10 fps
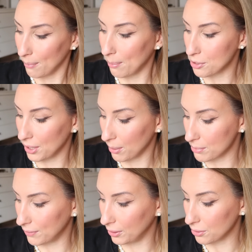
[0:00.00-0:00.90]
można ją
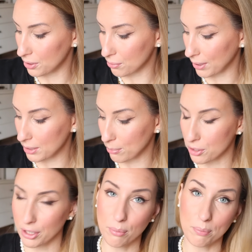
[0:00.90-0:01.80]
zwinąć i słuchajcie,
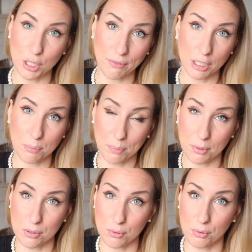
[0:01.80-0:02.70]
można ją przewieźć po
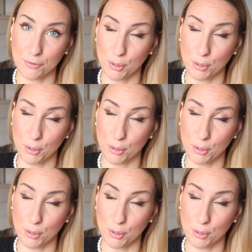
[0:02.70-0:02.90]
prostu w